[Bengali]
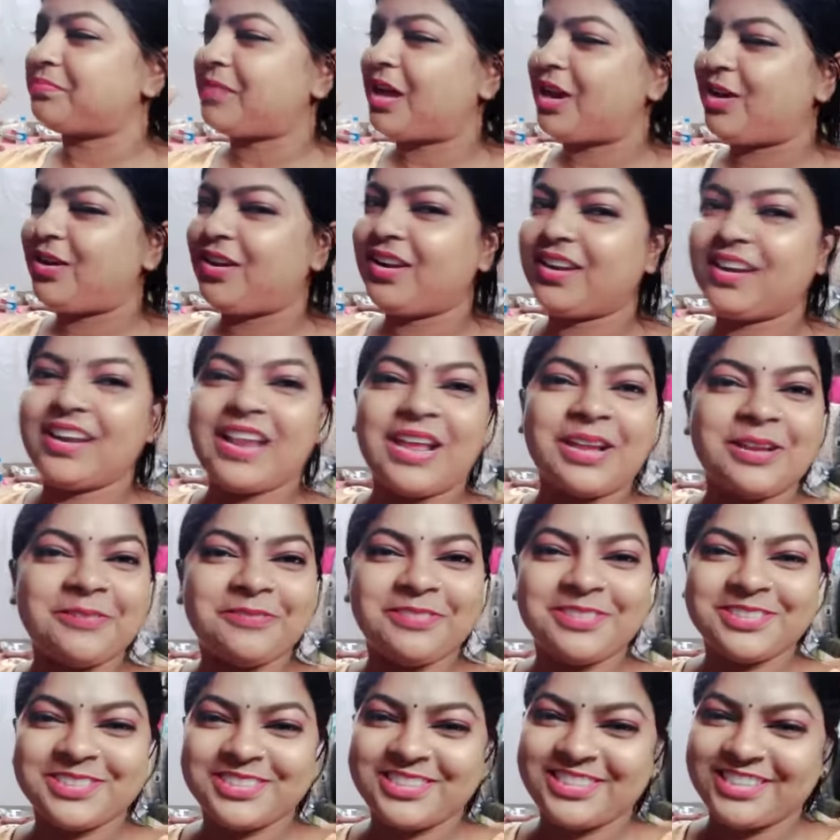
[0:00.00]
ভালো লাগলে লাইক
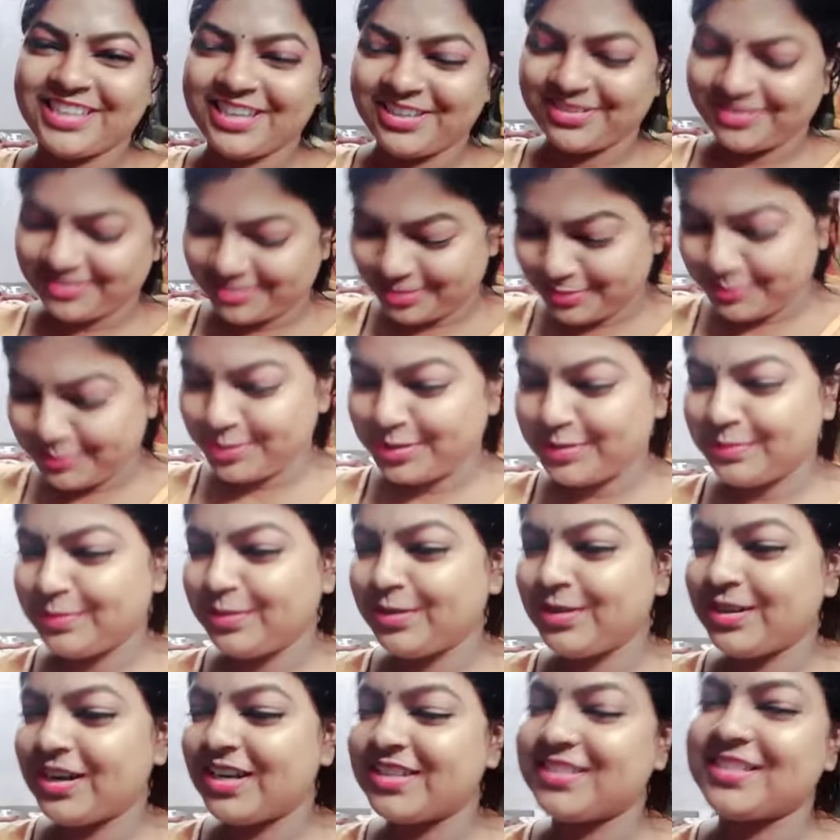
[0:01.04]
কমেন্ট শেয়ার করতে অবশ্যই
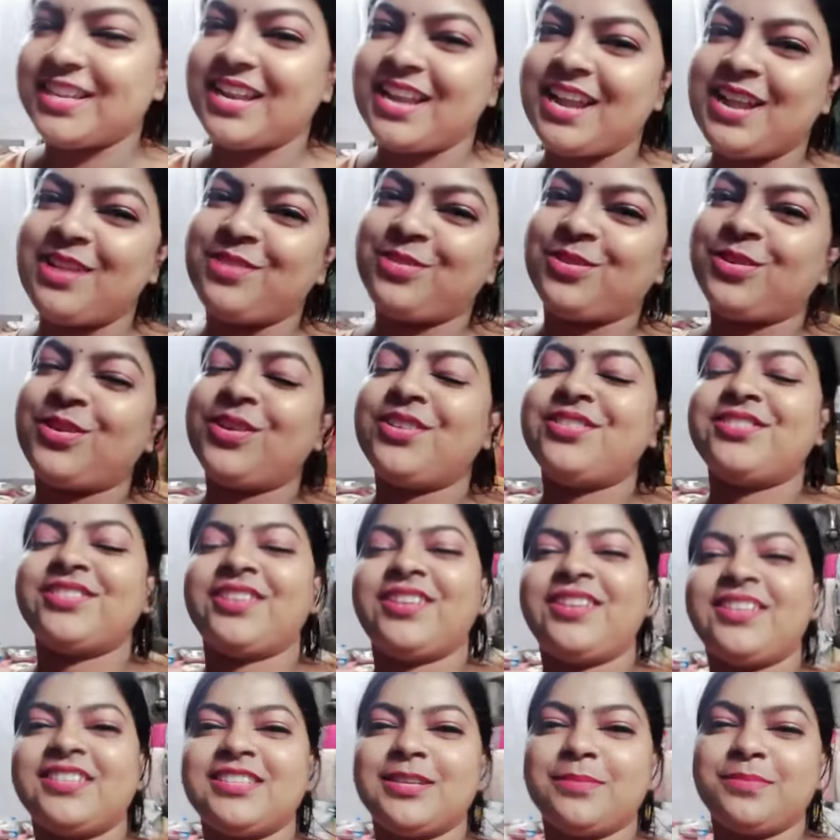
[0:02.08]
ভুলো না আর চ্যানেল নতুন হলে
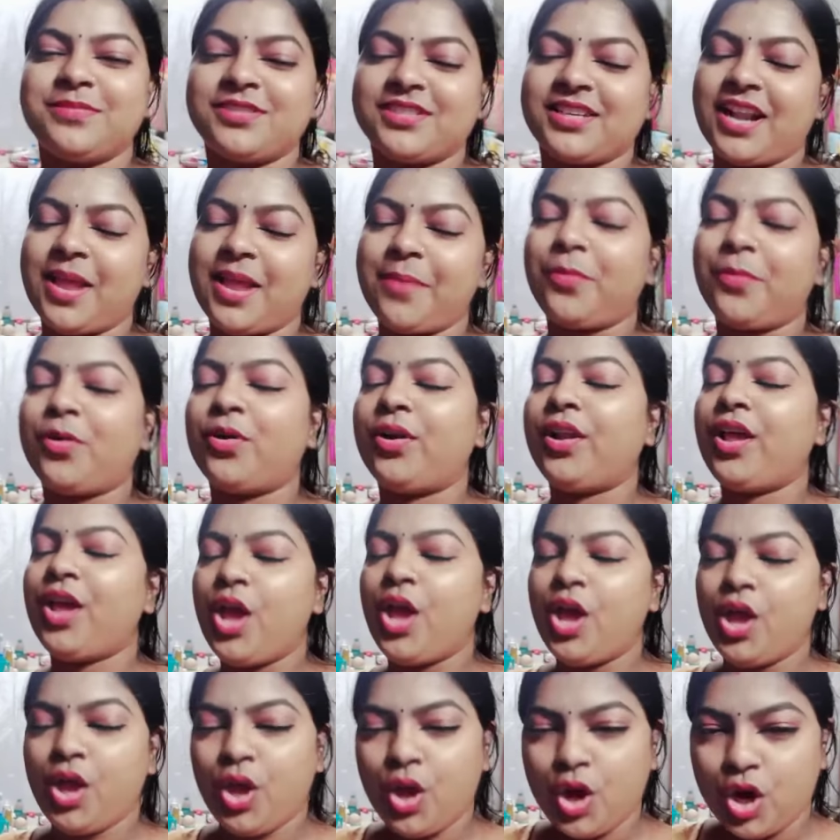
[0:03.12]
চ্যানেলটি সাবস্ক্রাইব করে
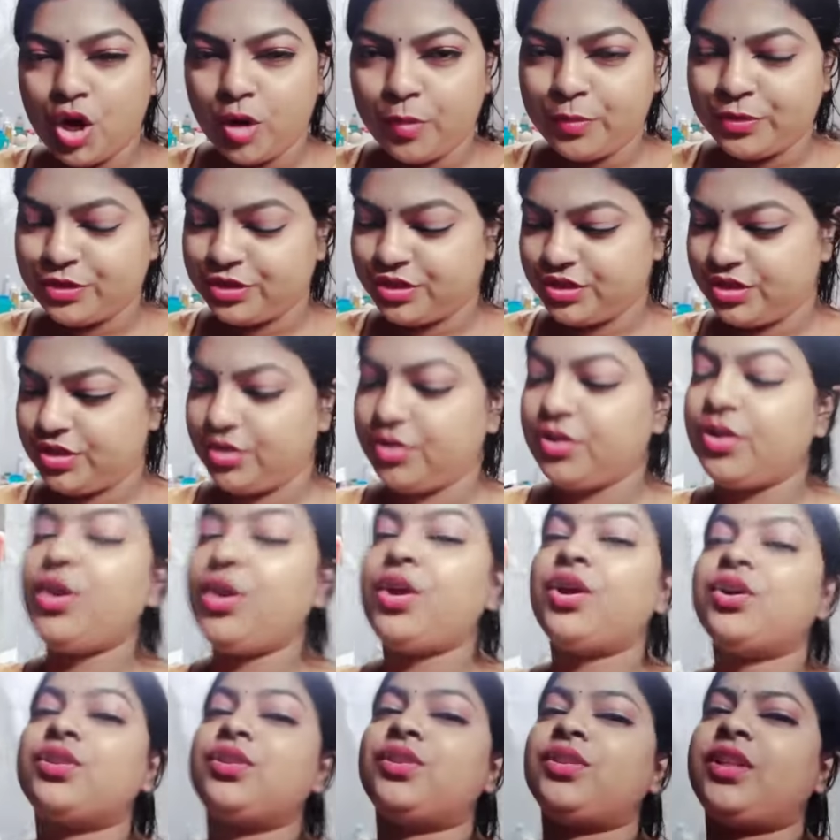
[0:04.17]
অবশ্যই
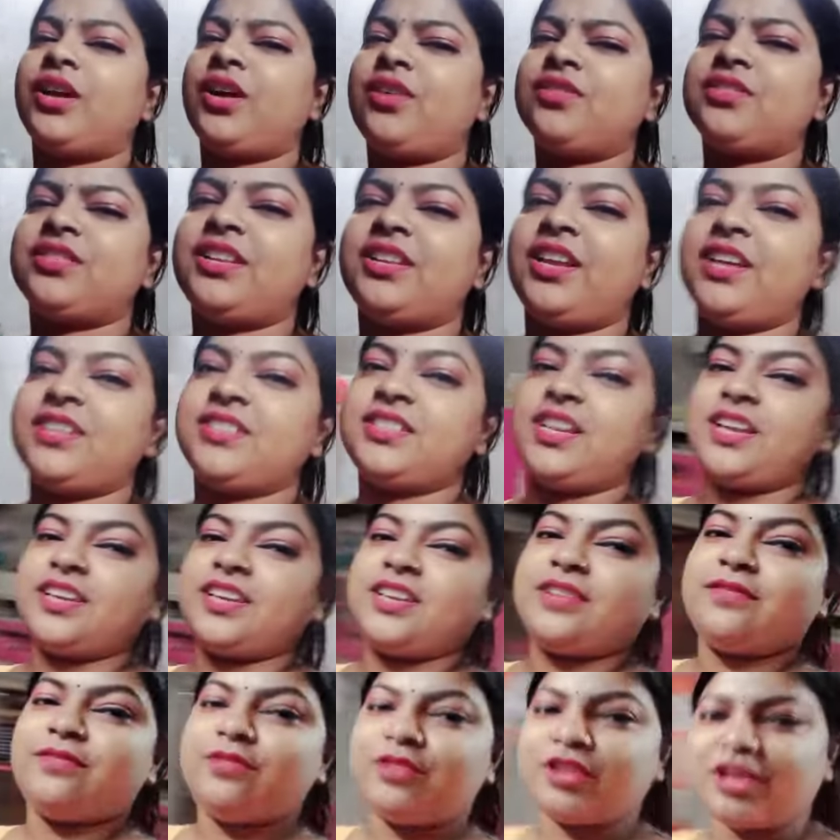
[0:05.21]
তো দেখা হচ্ছে নেক্সট
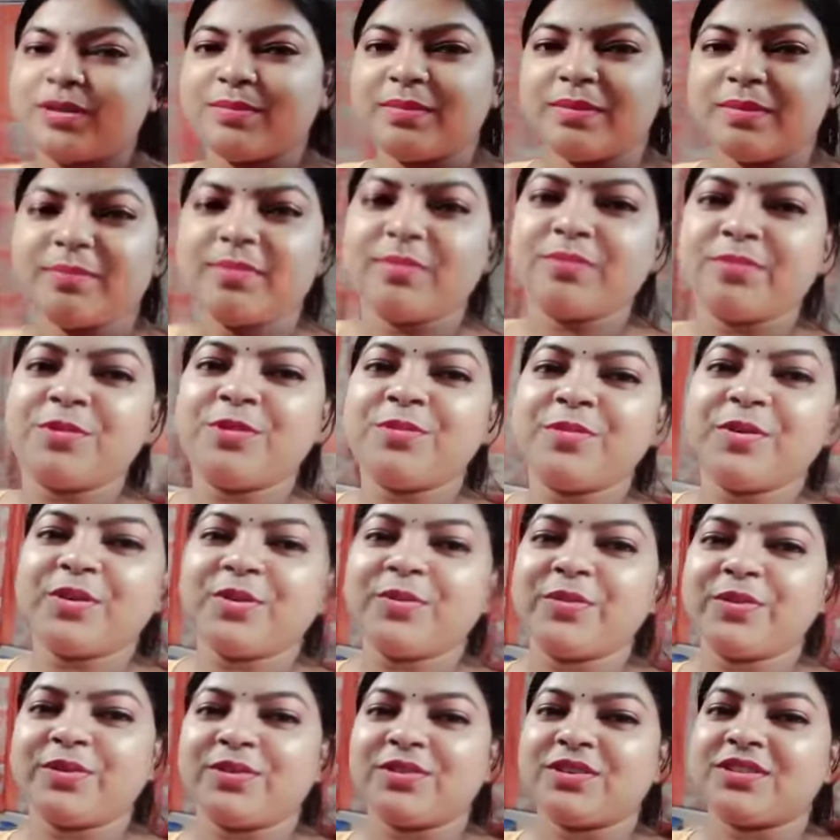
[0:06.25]
একটা ব্লগে মাম্মাম ঘুমি
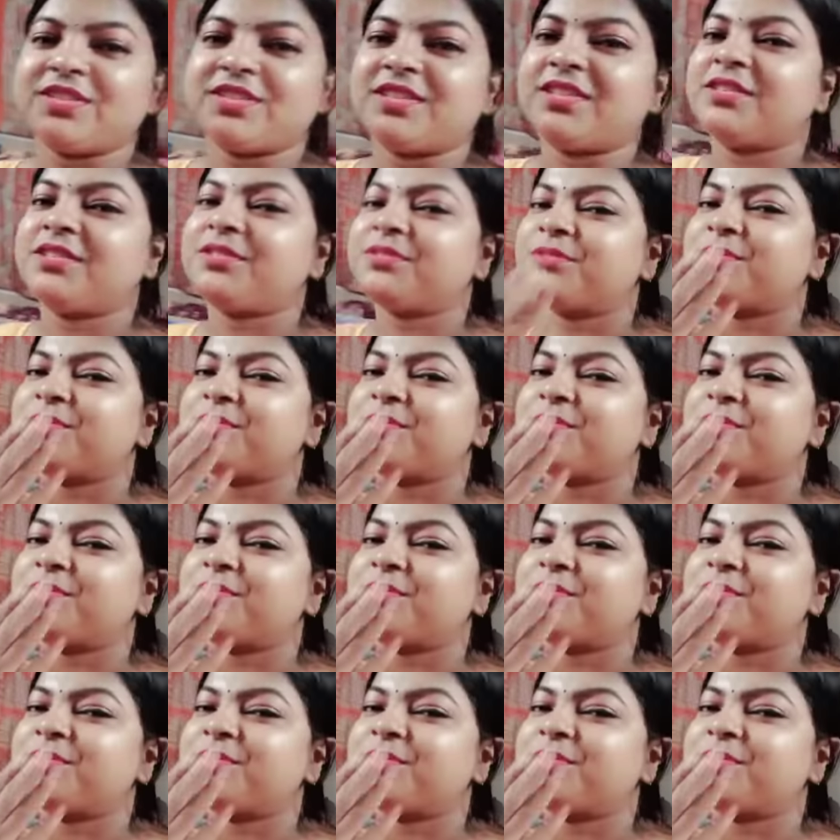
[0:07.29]
ঘুমি করছে